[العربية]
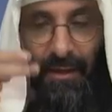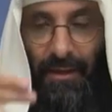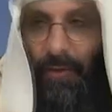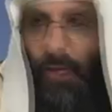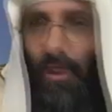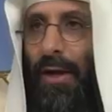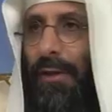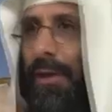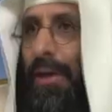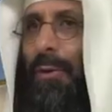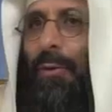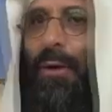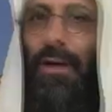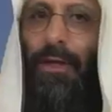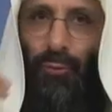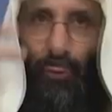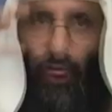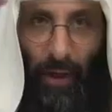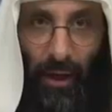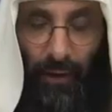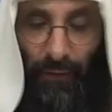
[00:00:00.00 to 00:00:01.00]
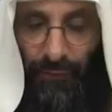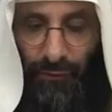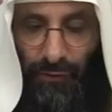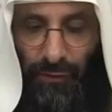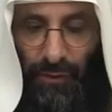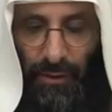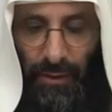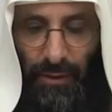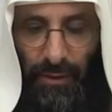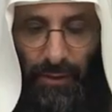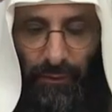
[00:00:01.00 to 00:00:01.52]
أنه هذه رواية حفص
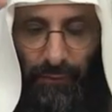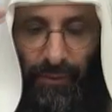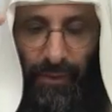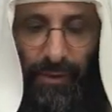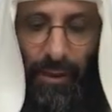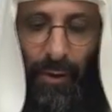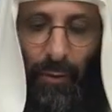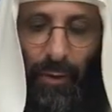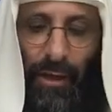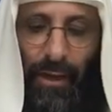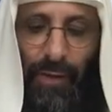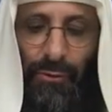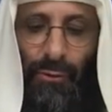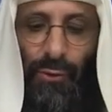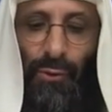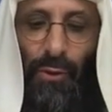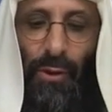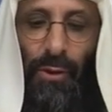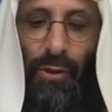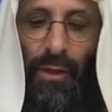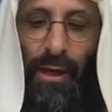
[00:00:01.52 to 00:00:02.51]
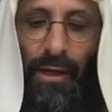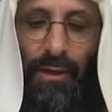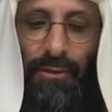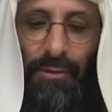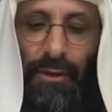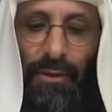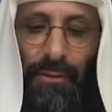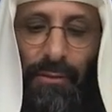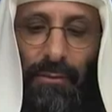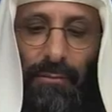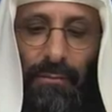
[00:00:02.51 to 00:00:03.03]
فإنه لا يجوز
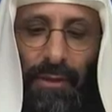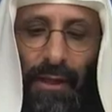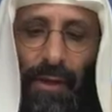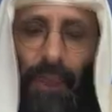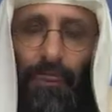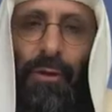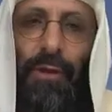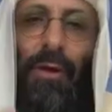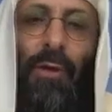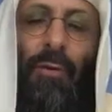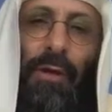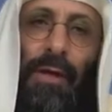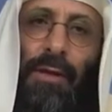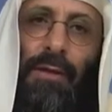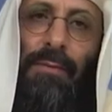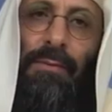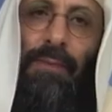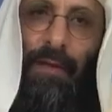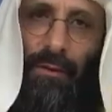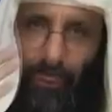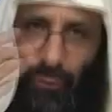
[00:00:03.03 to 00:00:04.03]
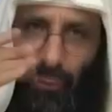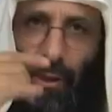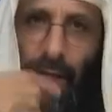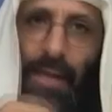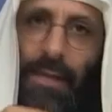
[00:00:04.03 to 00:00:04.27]
أيضا من حيث أنه كذب يعني تقول